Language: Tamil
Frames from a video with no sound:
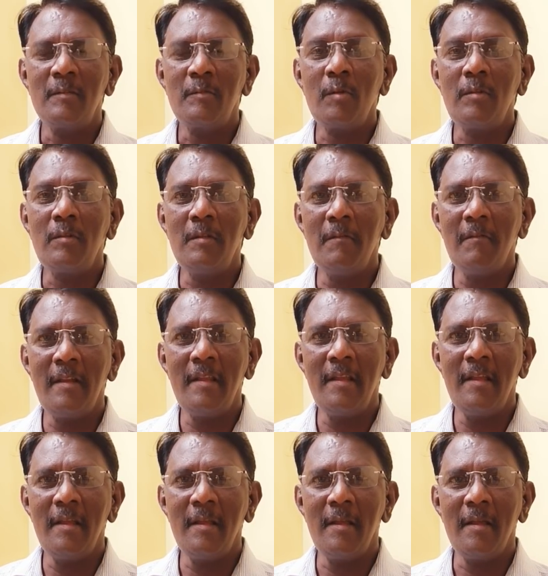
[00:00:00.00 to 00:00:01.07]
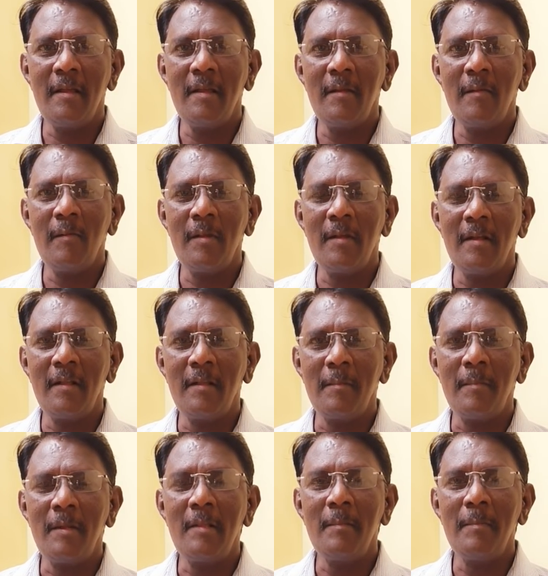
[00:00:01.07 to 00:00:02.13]
சொத்து வரி என்னுடைய அந்த
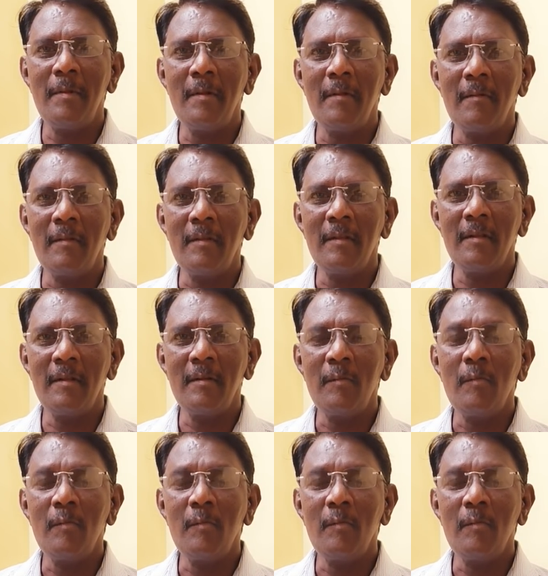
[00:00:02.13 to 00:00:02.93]
மதிப்பீடு வந்து